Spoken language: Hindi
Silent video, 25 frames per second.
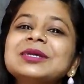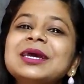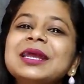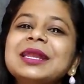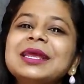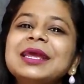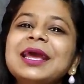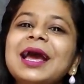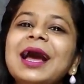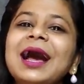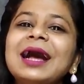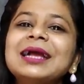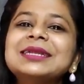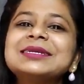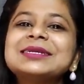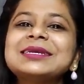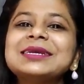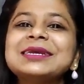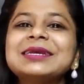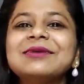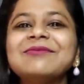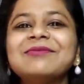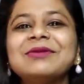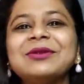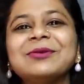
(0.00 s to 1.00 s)
चलिए आज
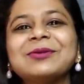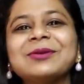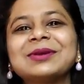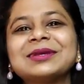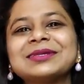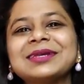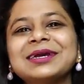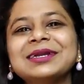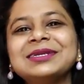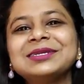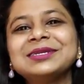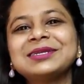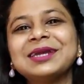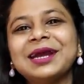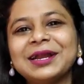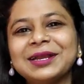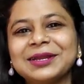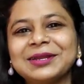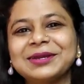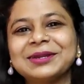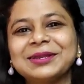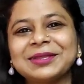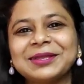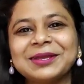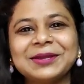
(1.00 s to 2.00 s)
के ये वीडियो के साथ
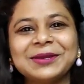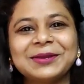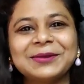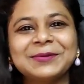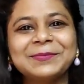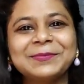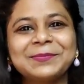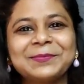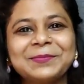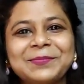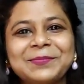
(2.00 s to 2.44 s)
स्टार्ट करते हैं